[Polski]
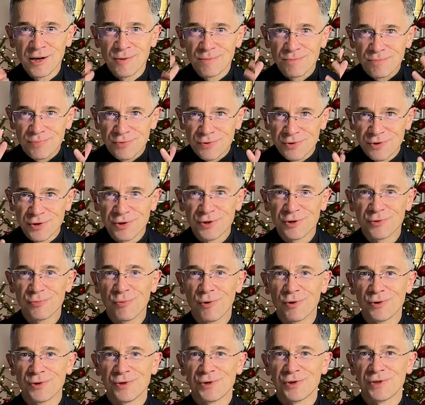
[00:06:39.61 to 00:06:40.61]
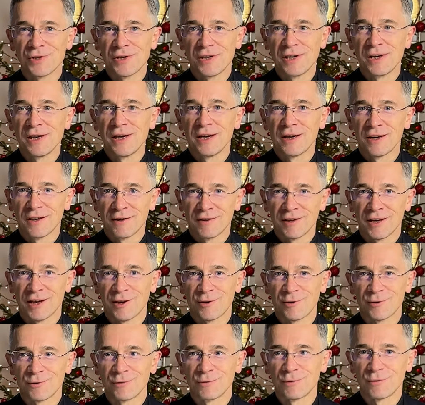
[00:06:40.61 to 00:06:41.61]
przyszłości
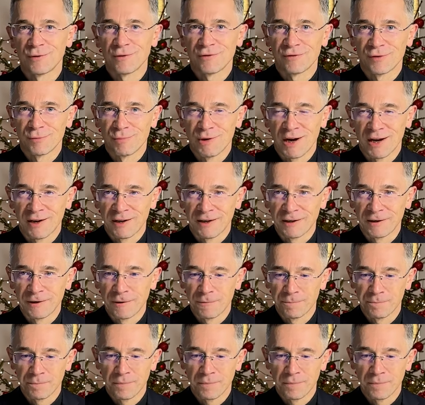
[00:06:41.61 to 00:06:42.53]
narodu wybranego.